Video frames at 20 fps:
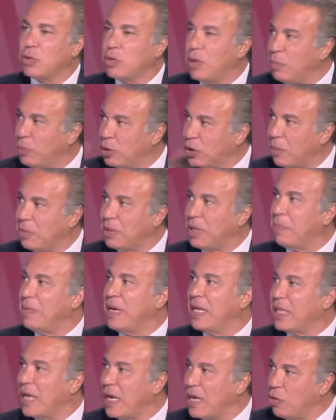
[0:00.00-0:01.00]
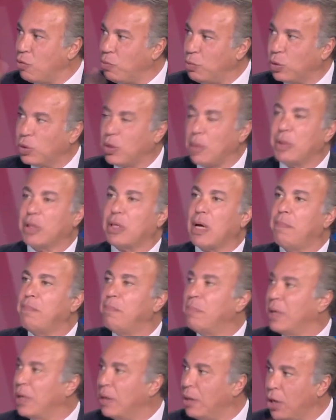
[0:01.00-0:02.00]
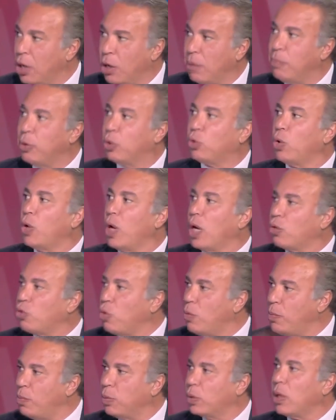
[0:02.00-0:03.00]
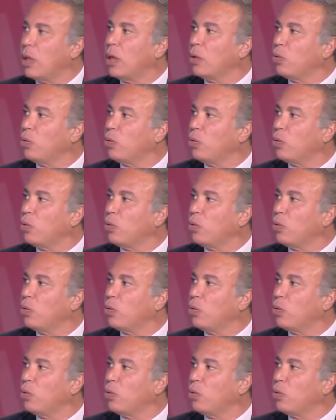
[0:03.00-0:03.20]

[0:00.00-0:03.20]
تبقى مرتبطه بنتائج ومرتبطه ببطولات وبطولات